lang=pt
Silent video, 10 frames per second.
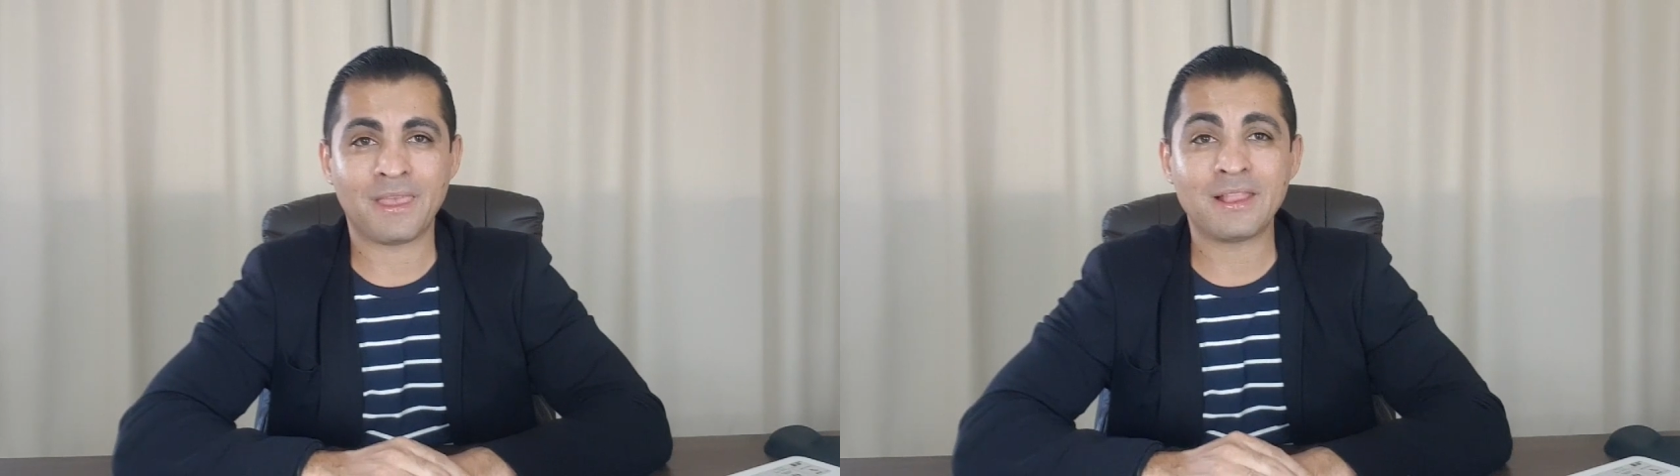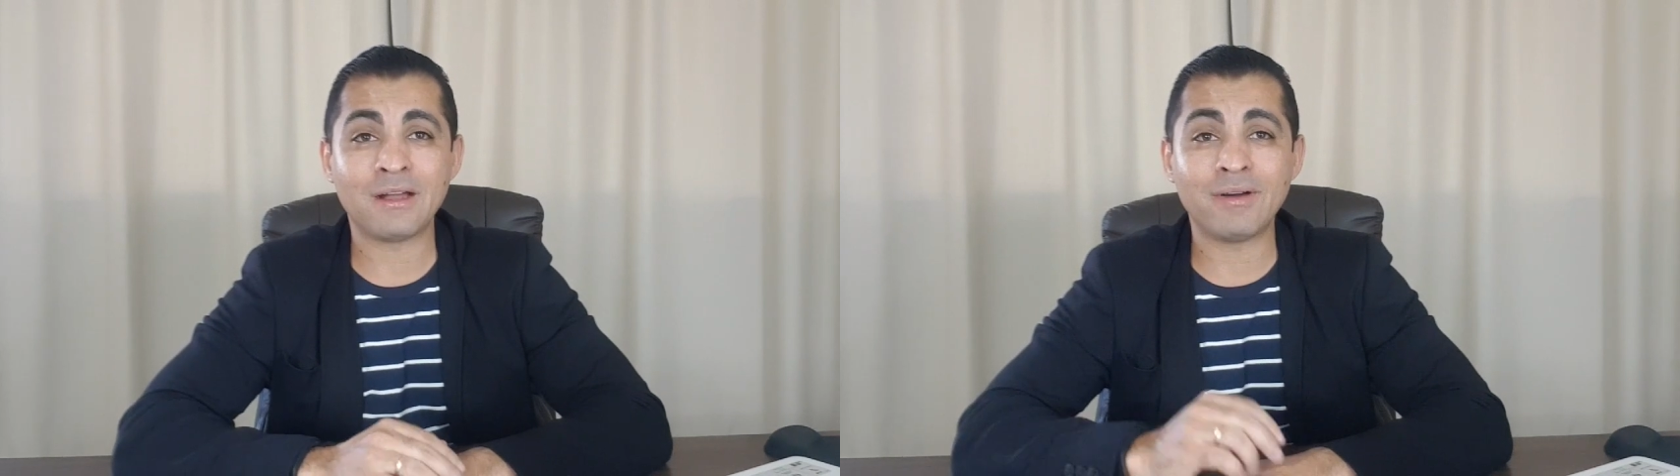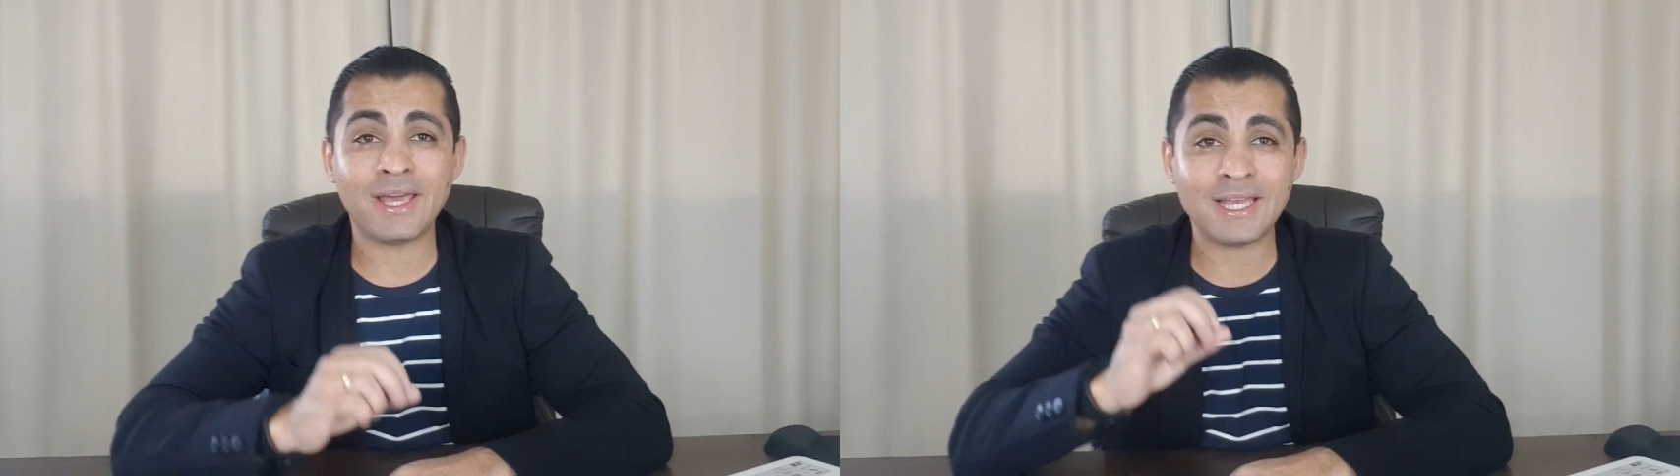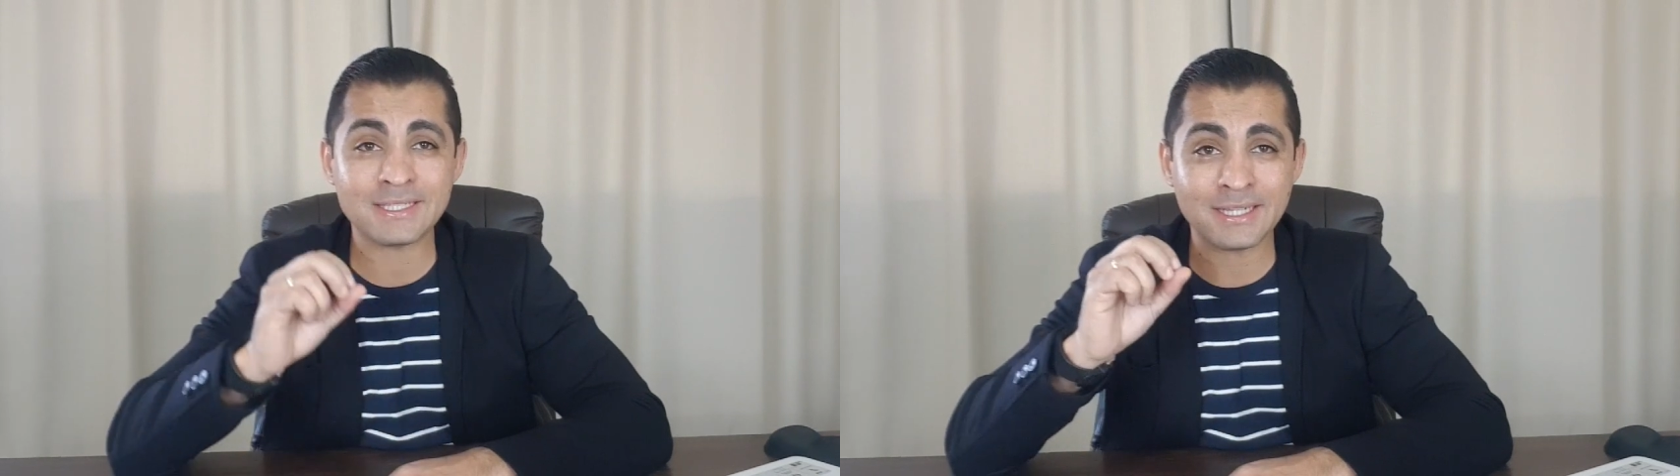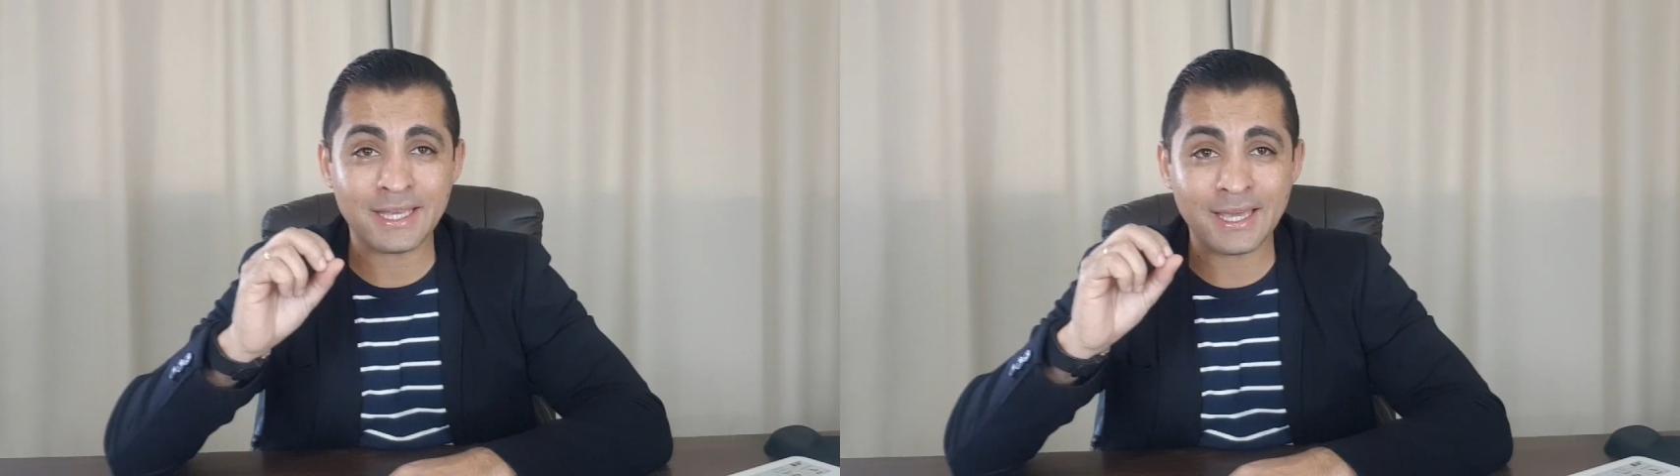Então, é
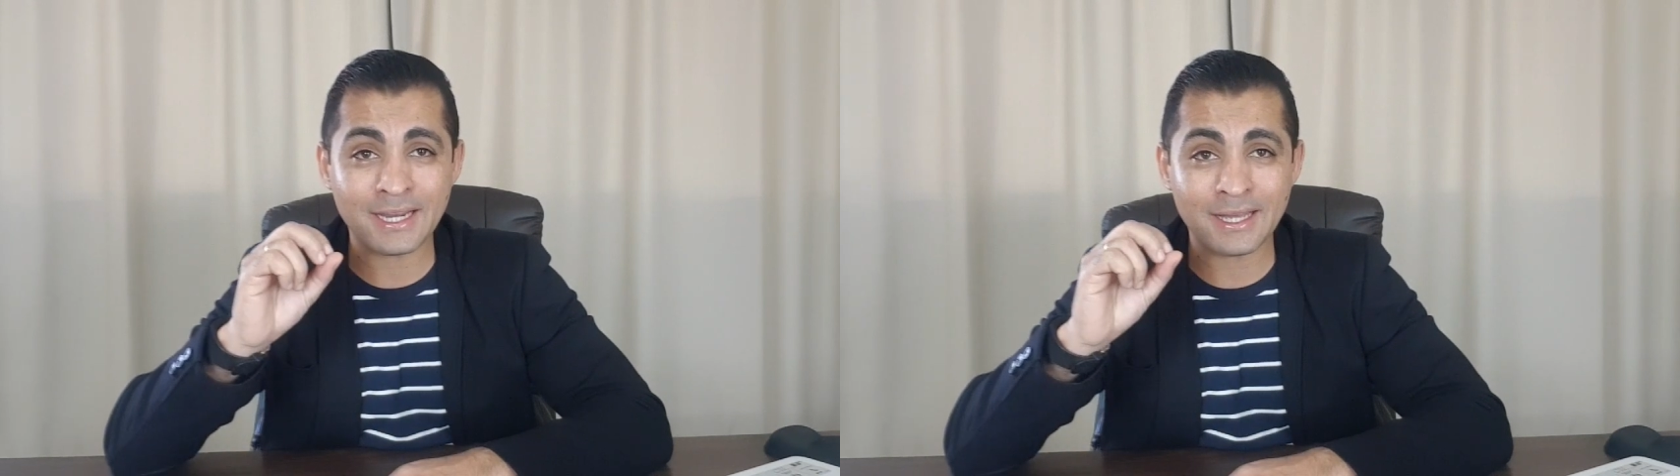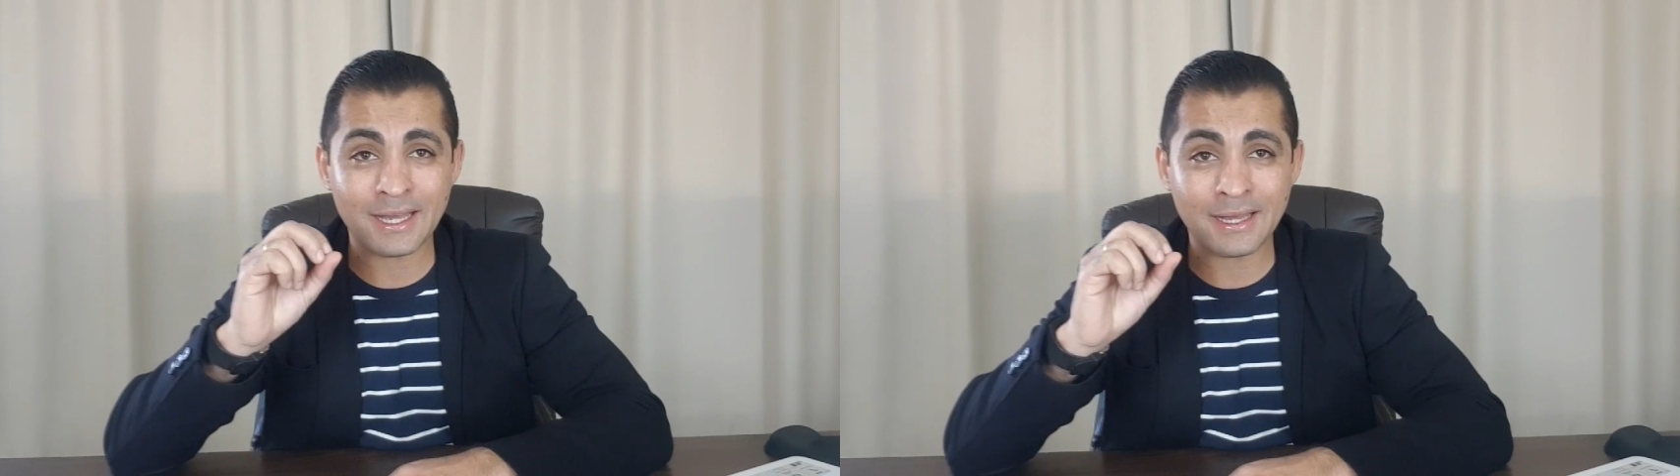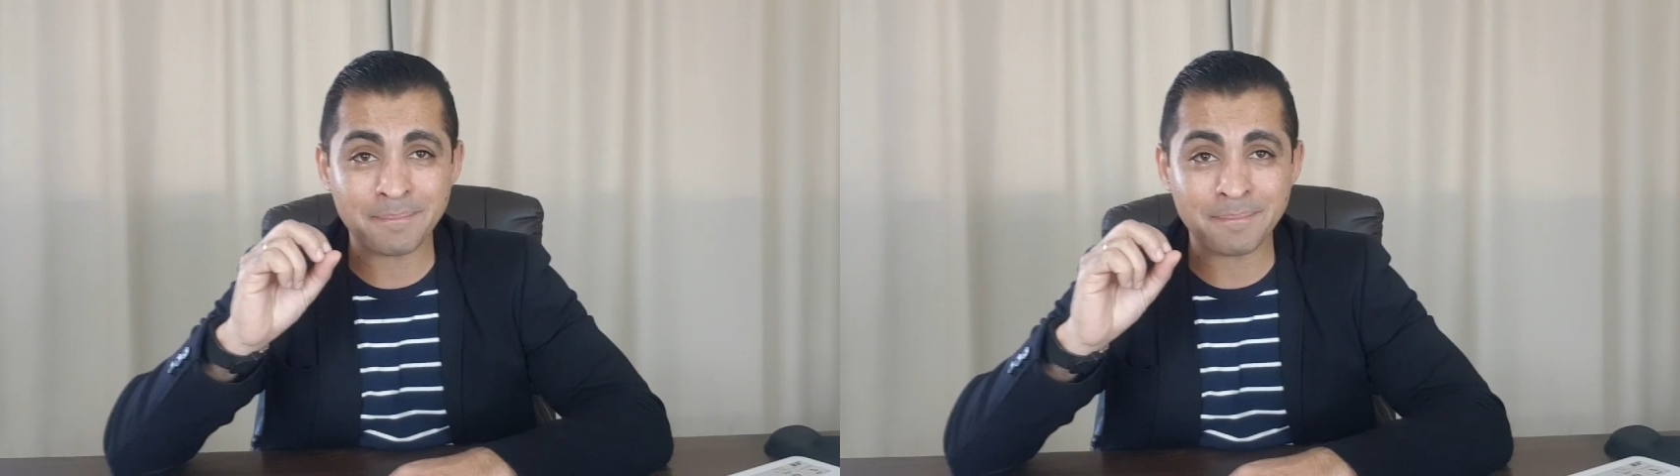essa era